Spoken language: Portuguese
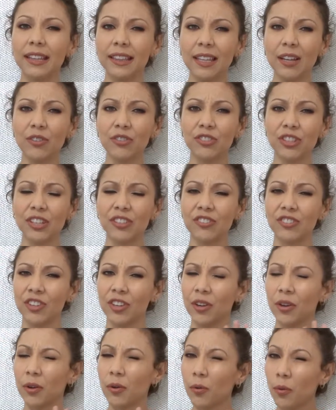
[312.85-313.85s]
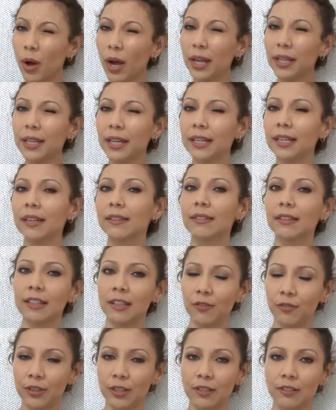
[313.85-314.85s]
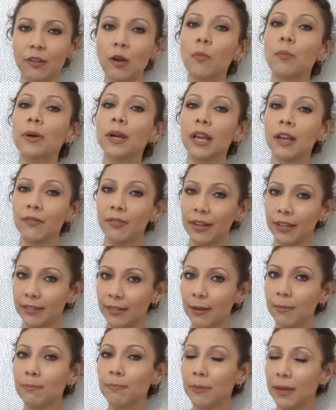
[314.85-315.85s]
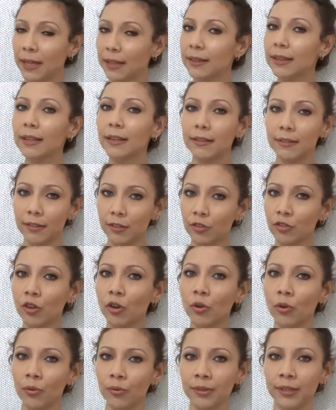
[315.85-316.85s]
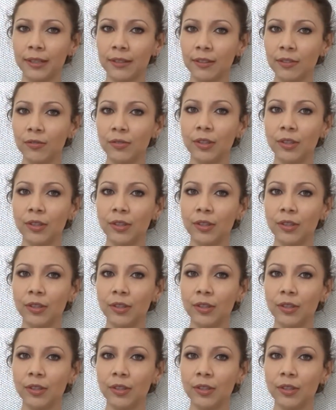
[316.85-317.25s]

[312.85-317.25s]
Então, gente, guarda aí essa definição porque ela vai ser bem interessante ao longo desse